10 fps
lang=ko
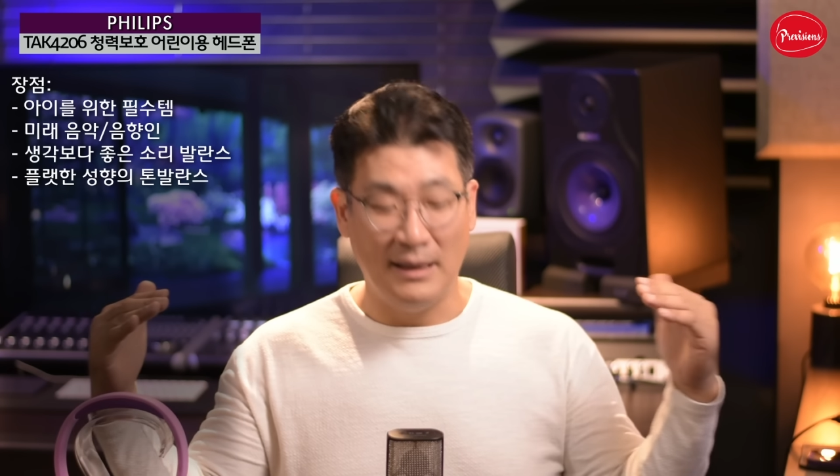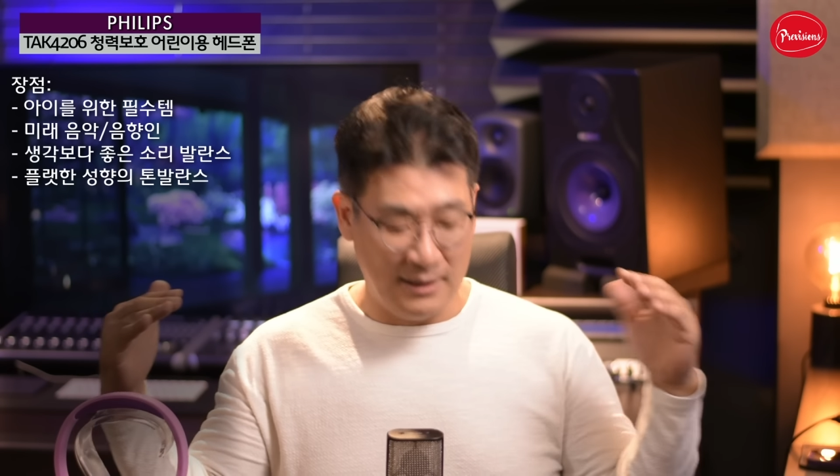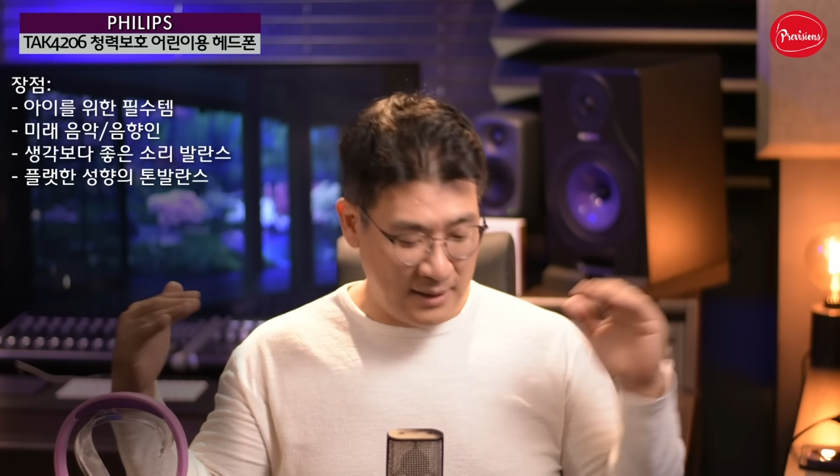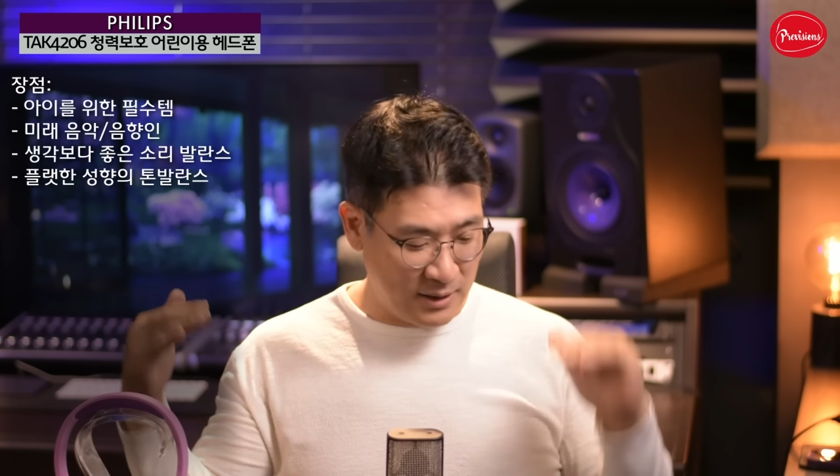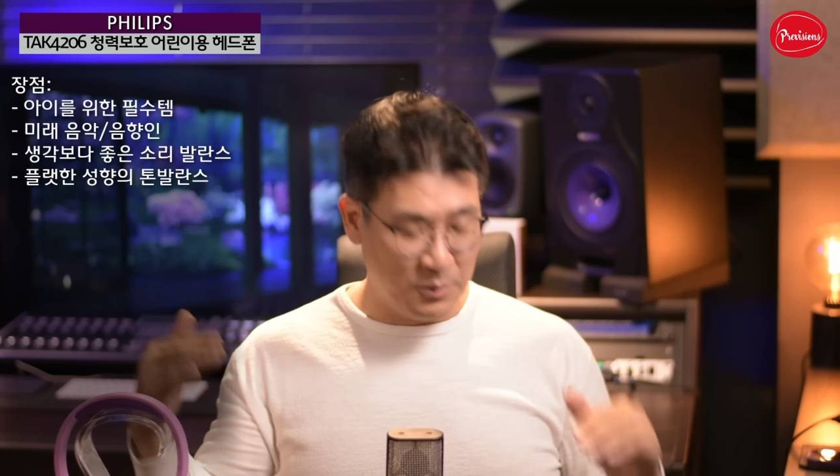
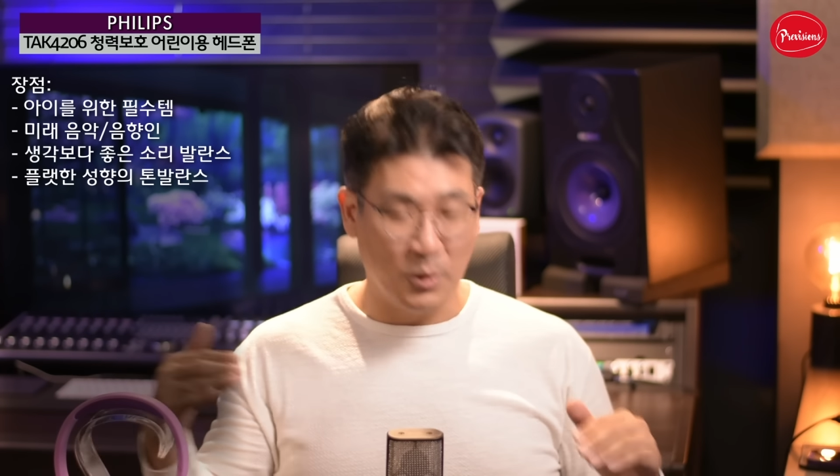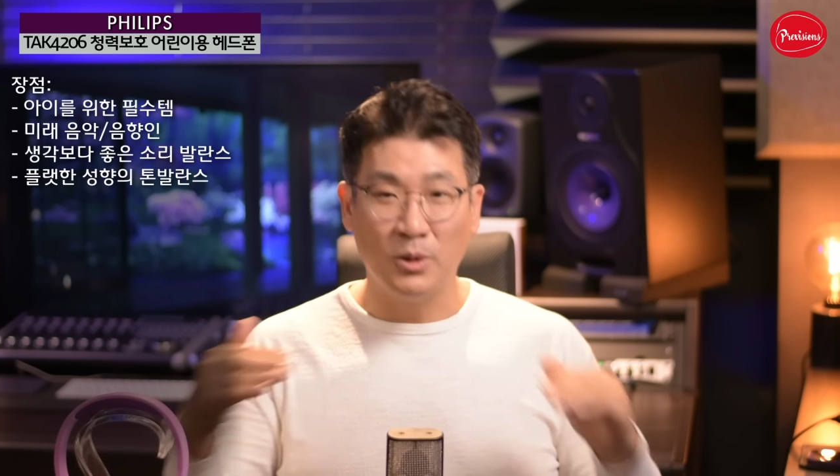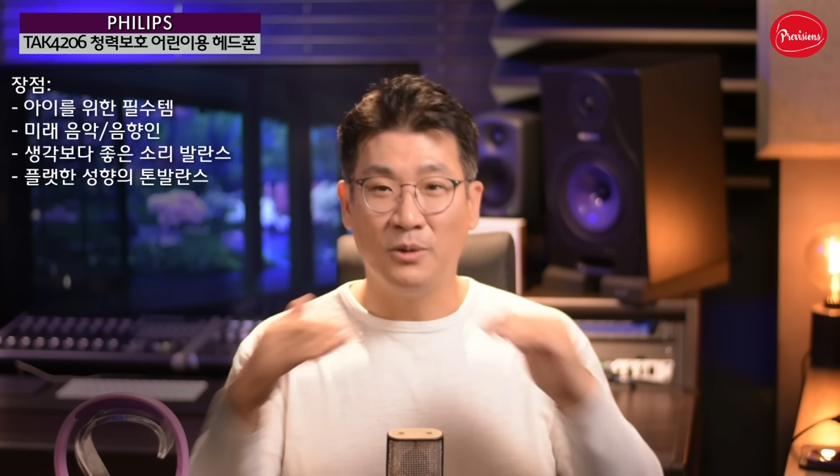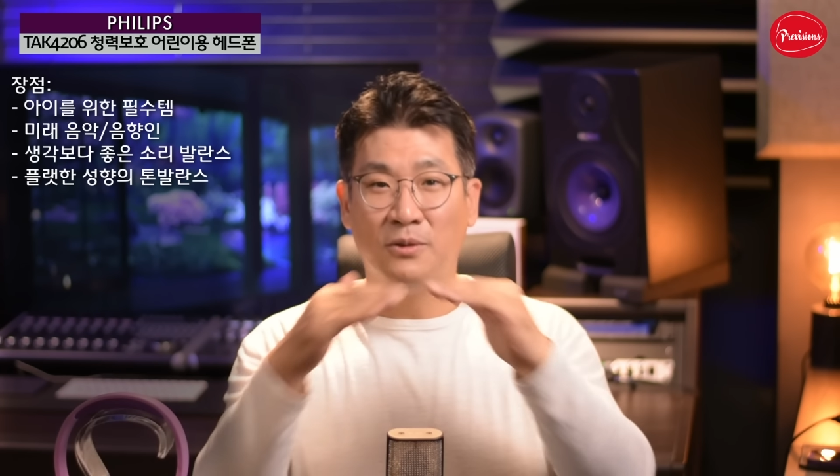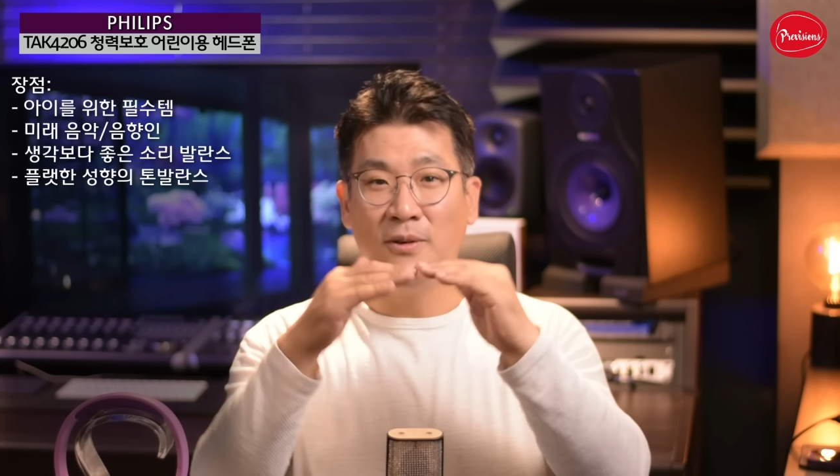이
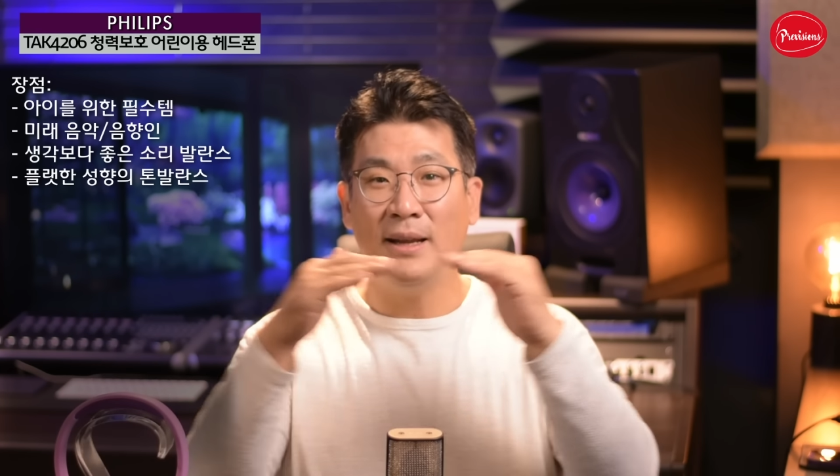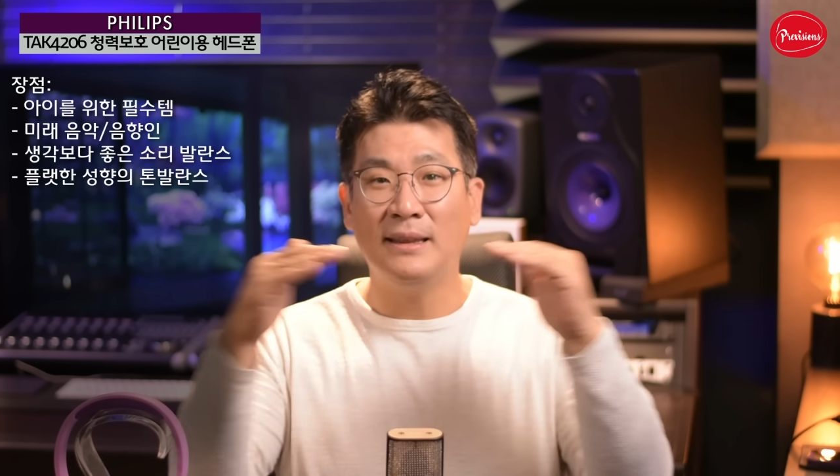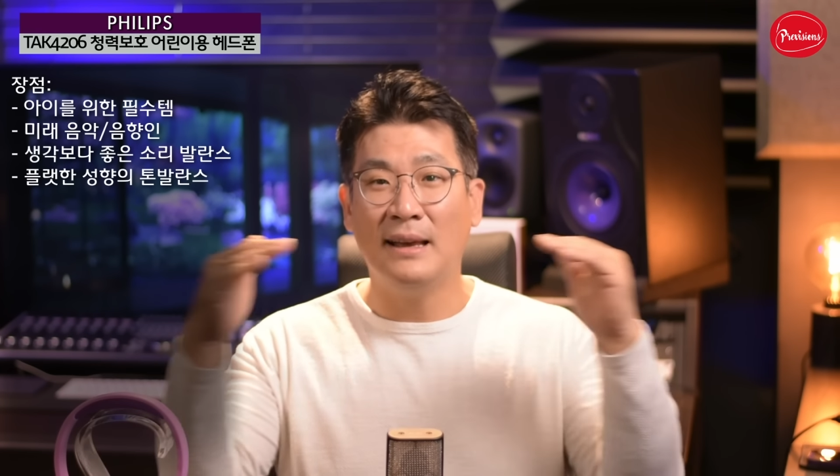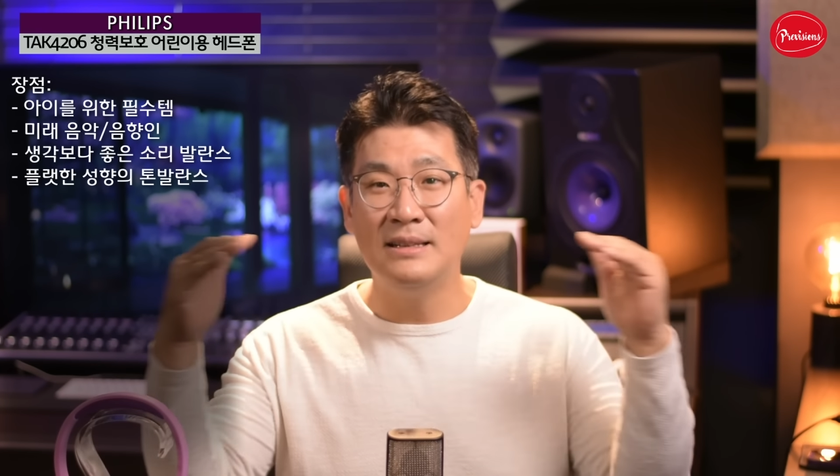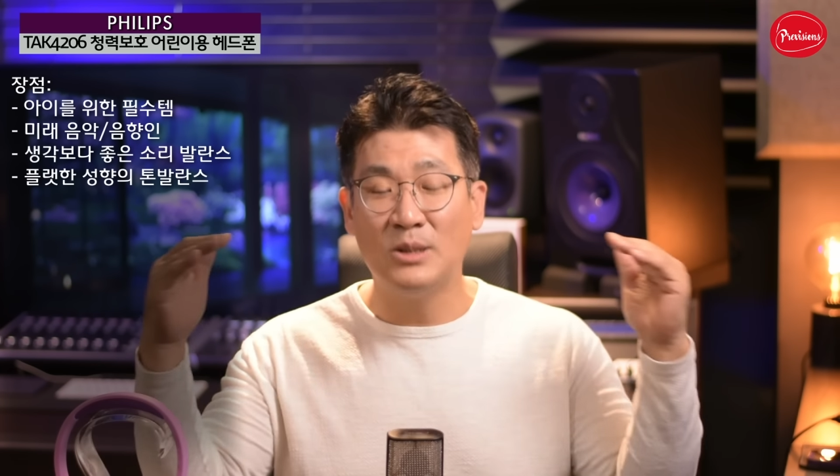헤드폰은
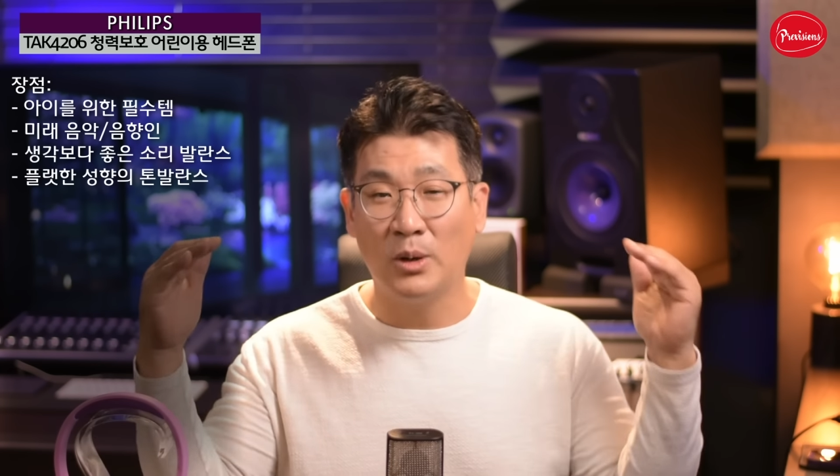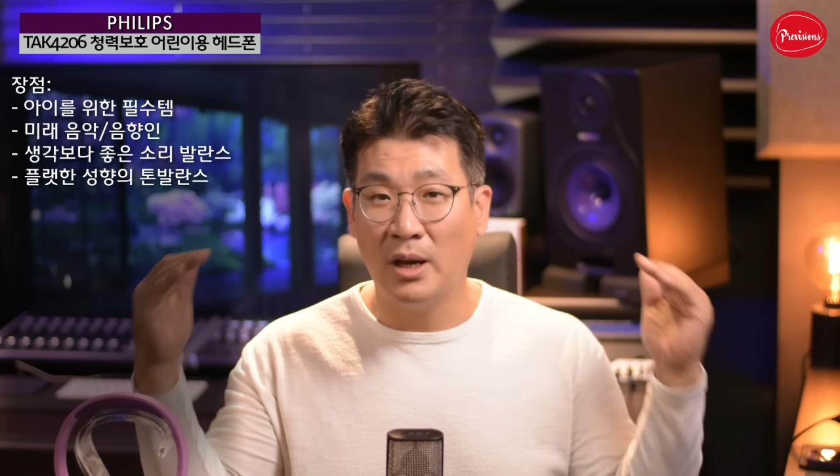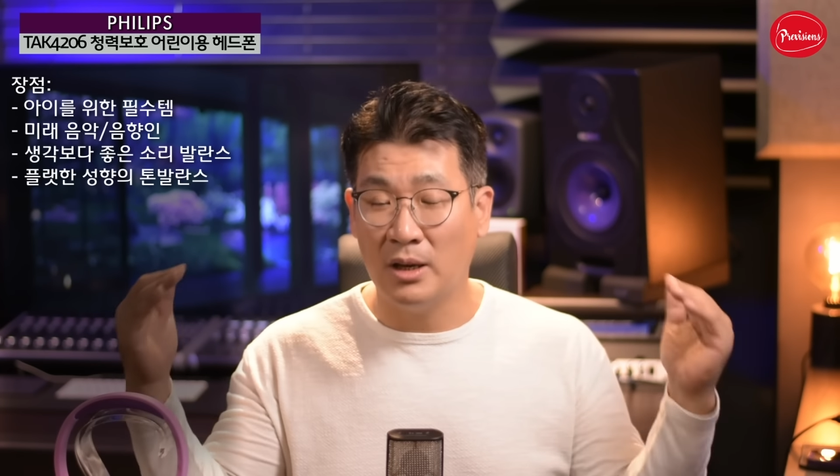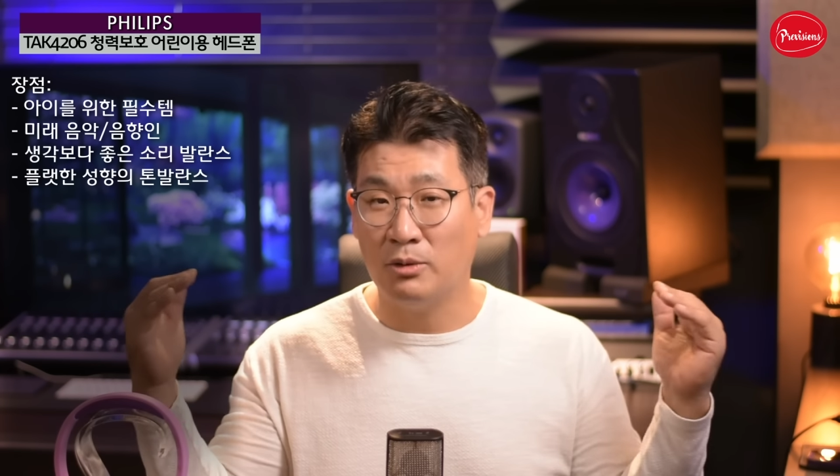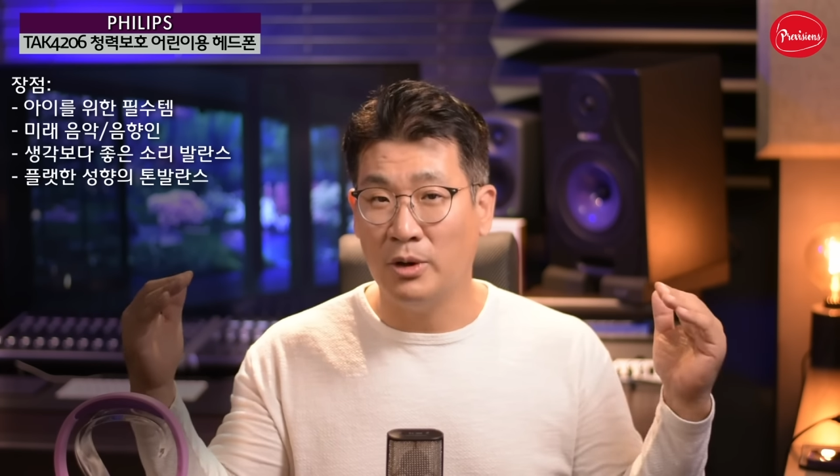플랫한
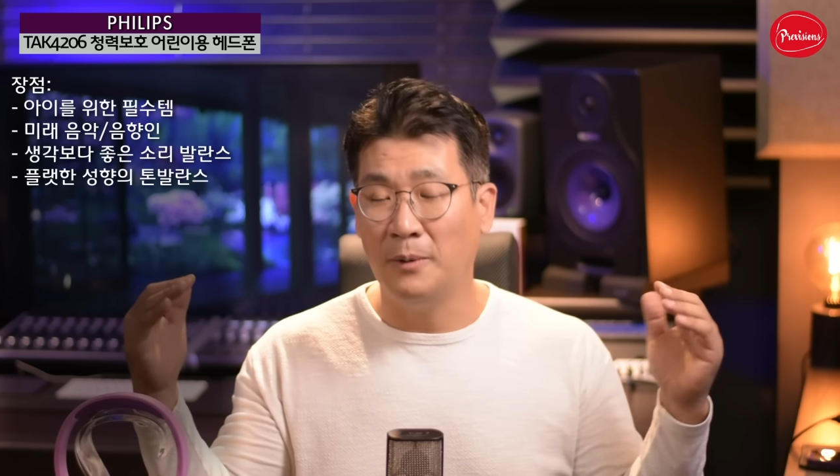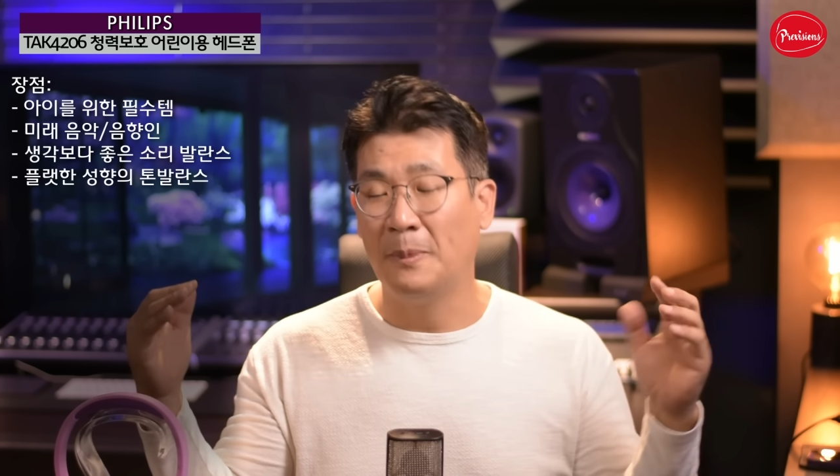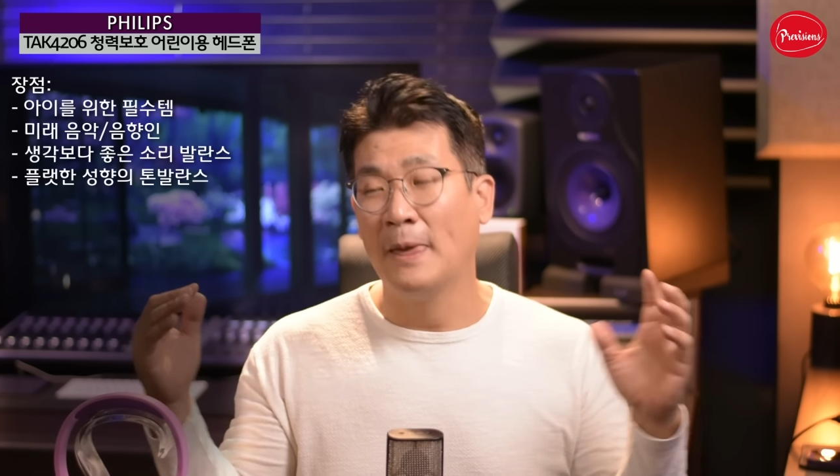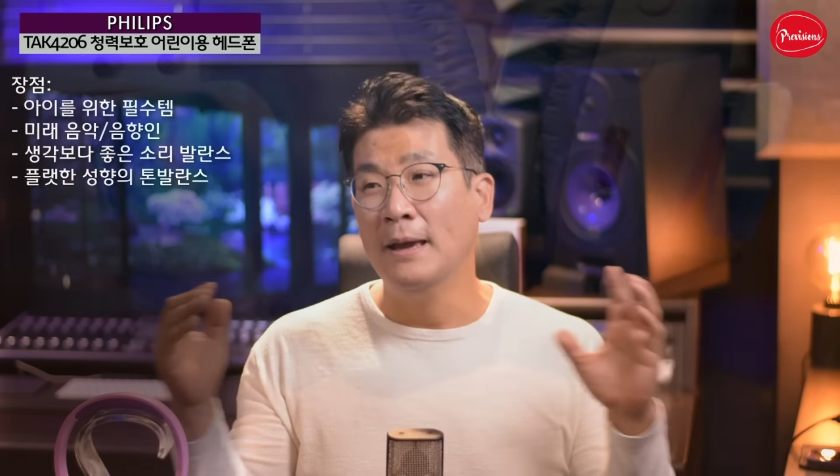성향이고요.